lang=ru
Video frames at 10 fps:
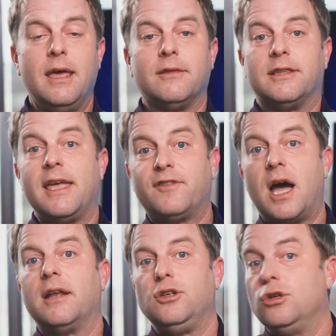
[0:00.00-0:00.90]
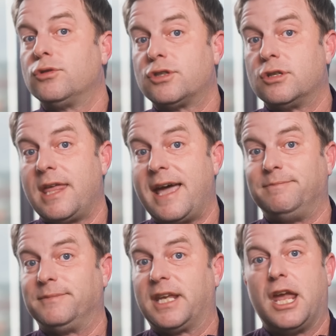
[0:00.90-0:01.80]
что привыкли к этой
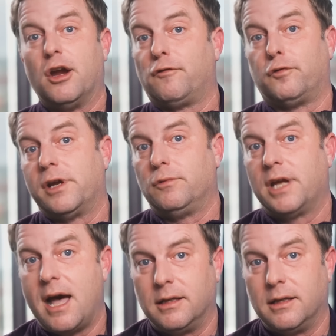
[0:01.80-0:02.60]
беззаботной реальности.